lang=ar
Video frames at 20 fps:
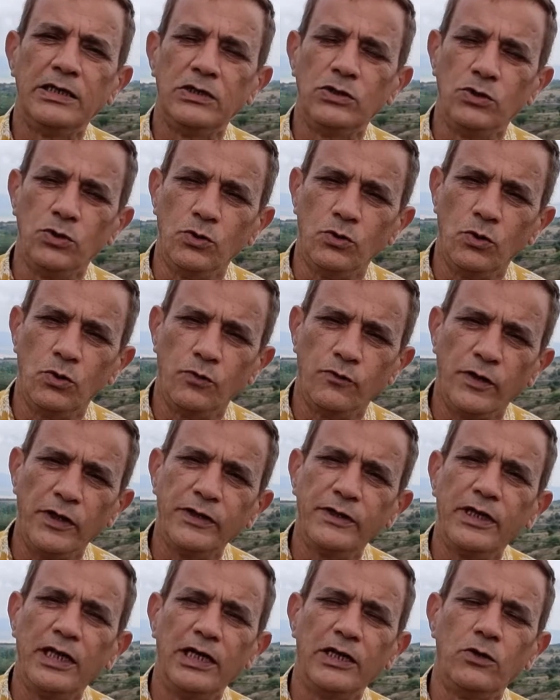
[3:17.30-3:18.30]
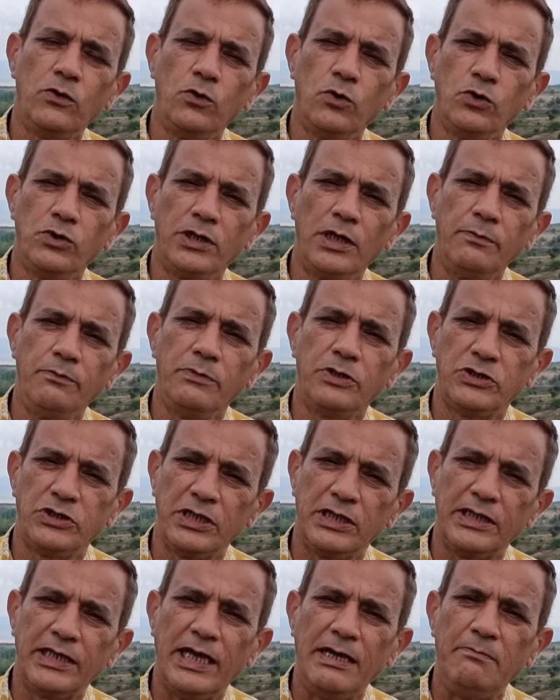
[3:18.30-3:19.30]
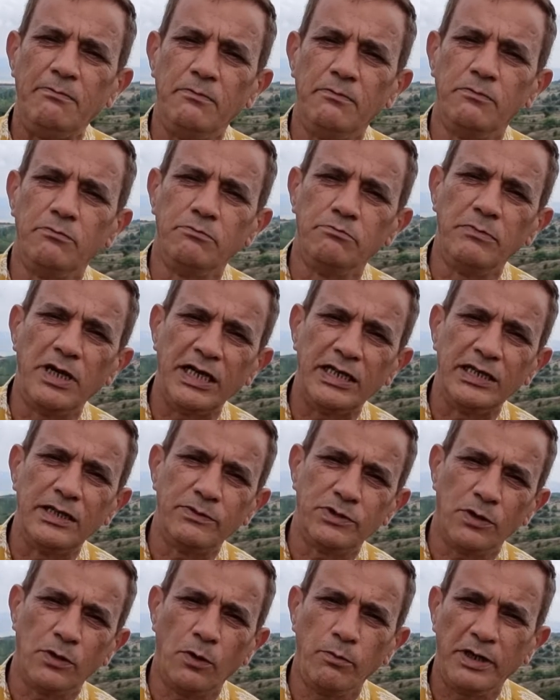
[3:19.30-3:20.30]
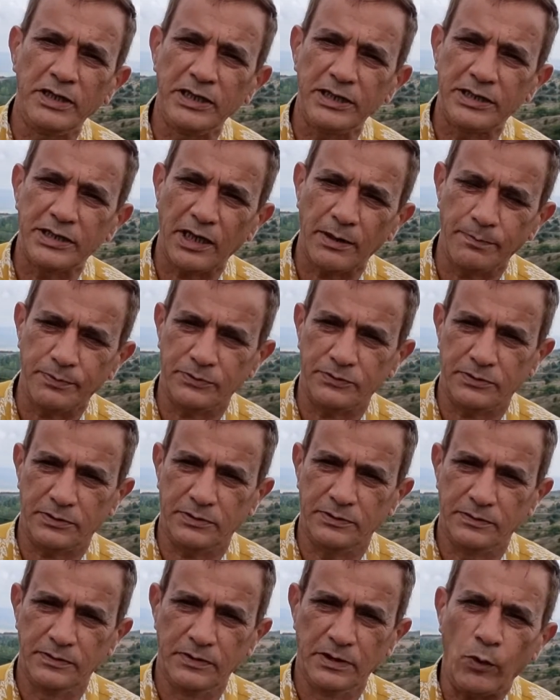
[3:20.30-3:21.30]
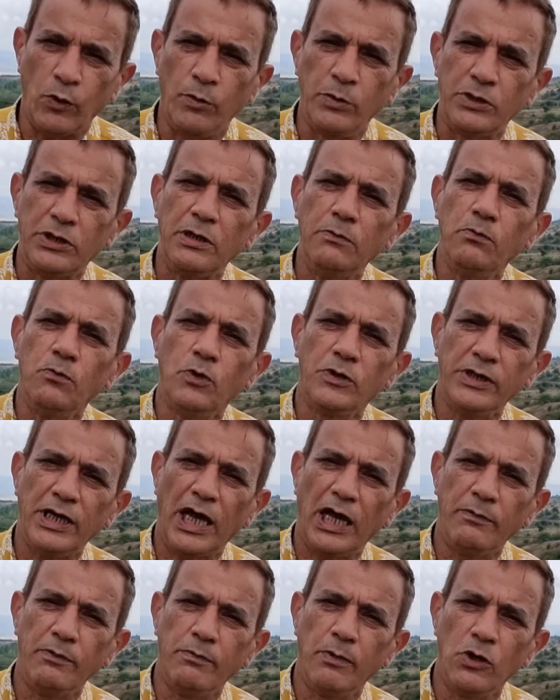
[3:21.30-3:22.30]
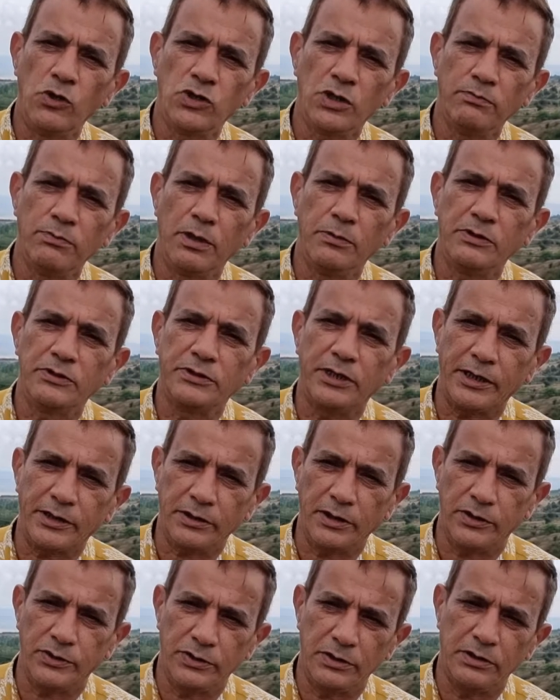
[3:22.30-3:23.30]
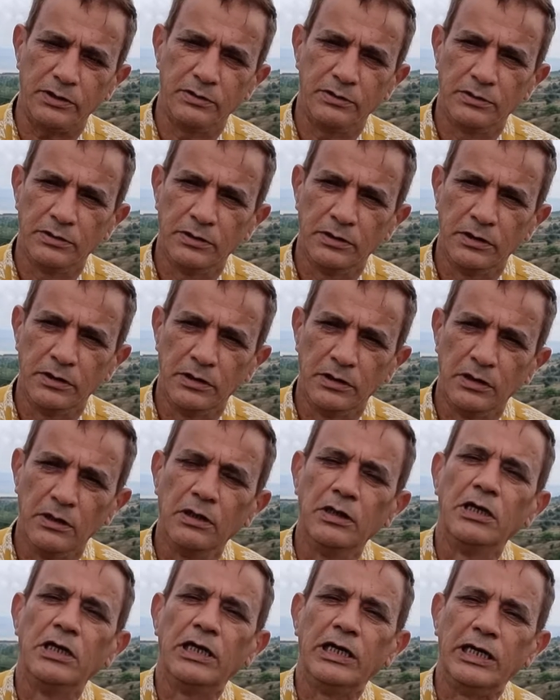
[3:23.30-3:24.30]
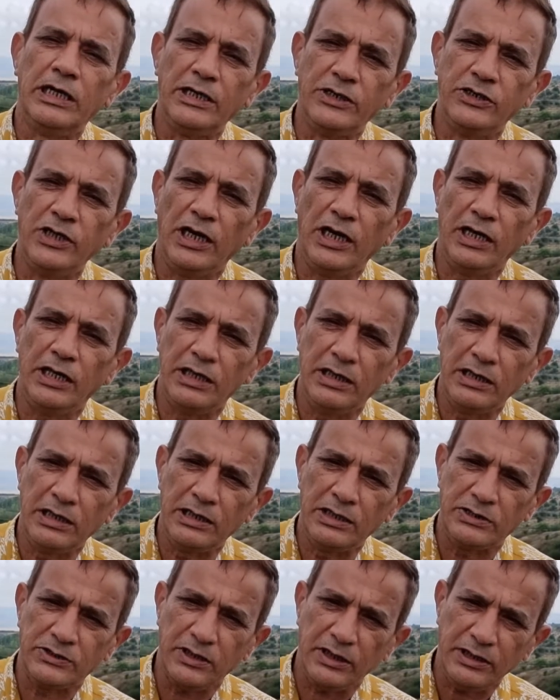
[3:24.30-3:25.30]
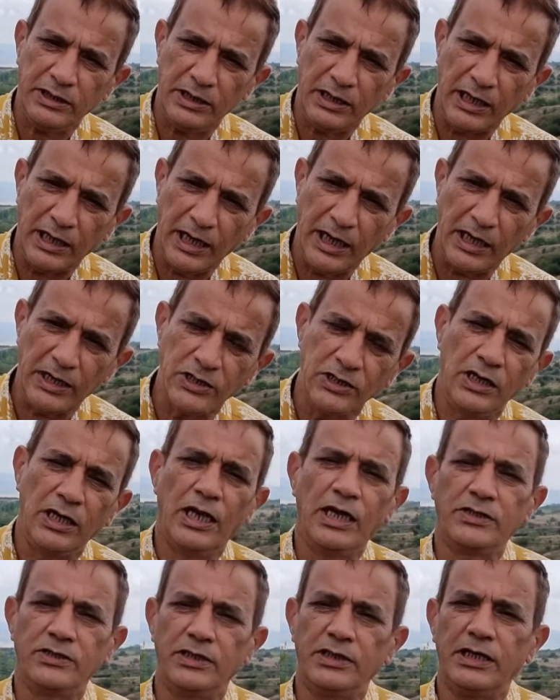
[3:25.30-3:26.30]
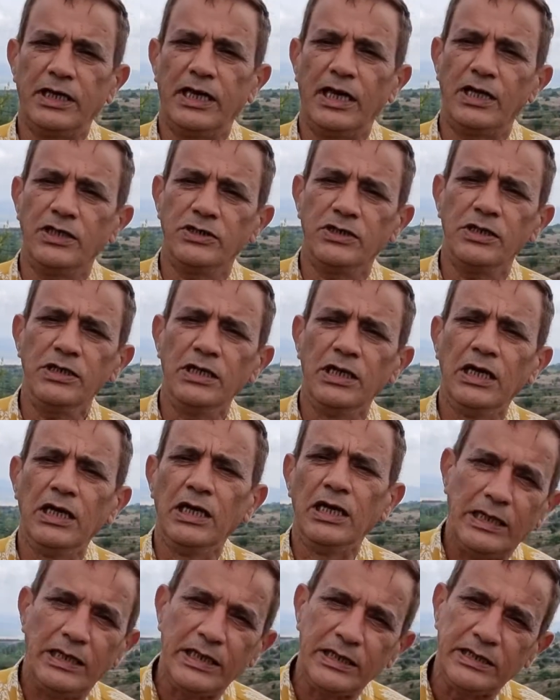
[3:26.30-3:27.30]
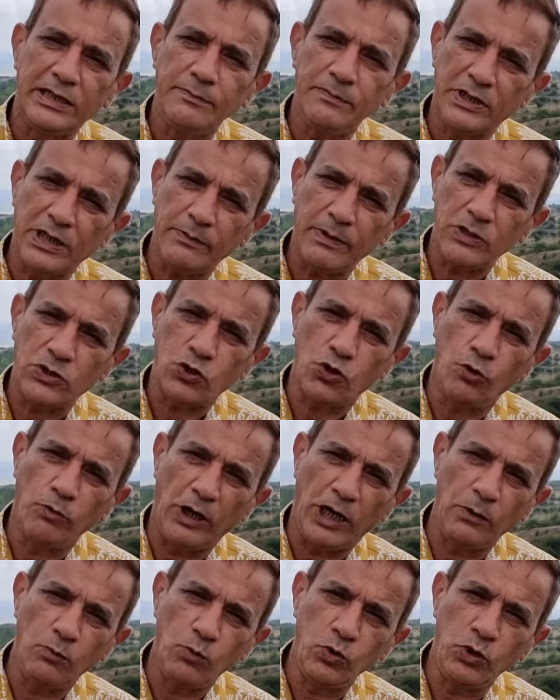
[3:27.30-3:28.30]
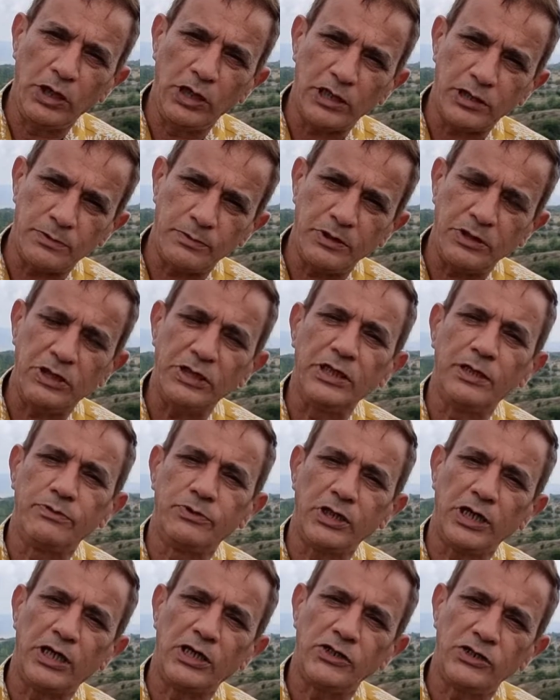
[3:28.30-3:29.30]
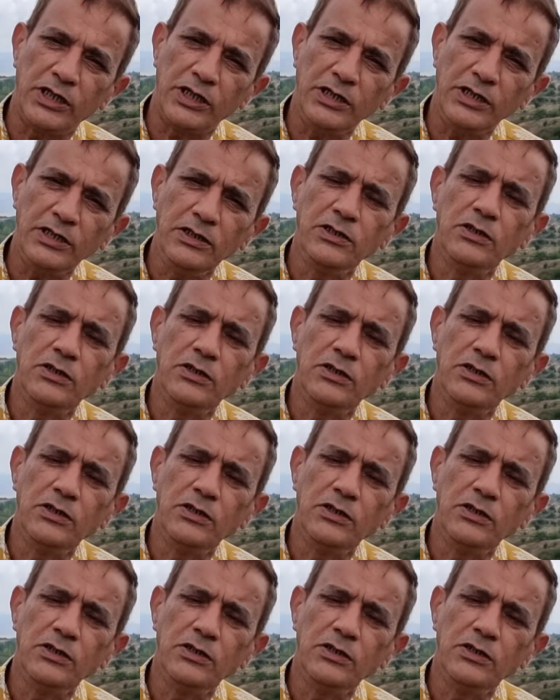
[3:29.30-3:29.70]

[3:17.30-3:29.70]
يفضل انه يتم استخدام ماده بسموها ماده ربط وبيتم وضعها بما يسمى بالطرطشه لجعل السطح الخارجي لها سطح خشن ليتم تماسكه مع المونه الاسمنتيه بشكل جيد